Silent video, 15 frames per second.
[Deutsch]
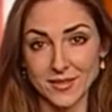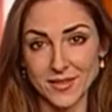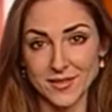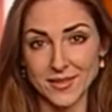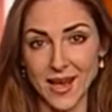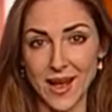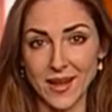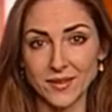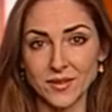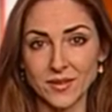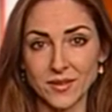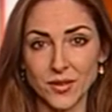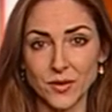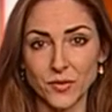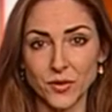ist das Ende
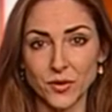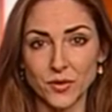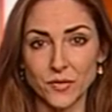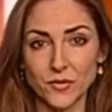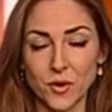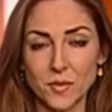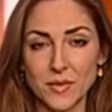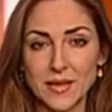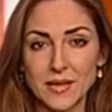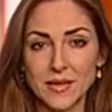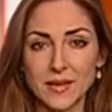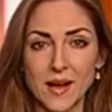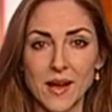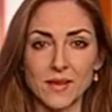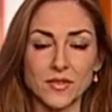für den
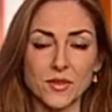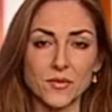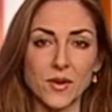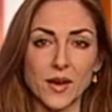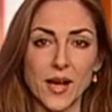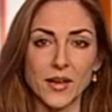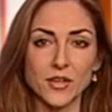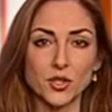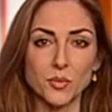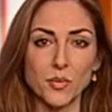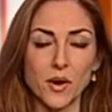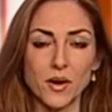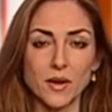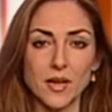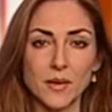Familiengärtnerverein
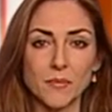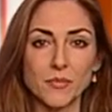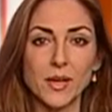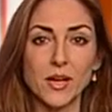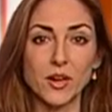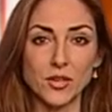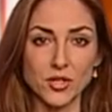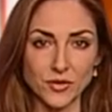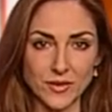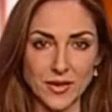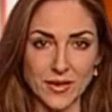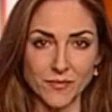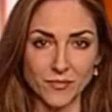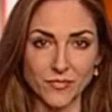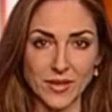Spale bei
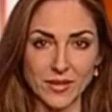Allschwil.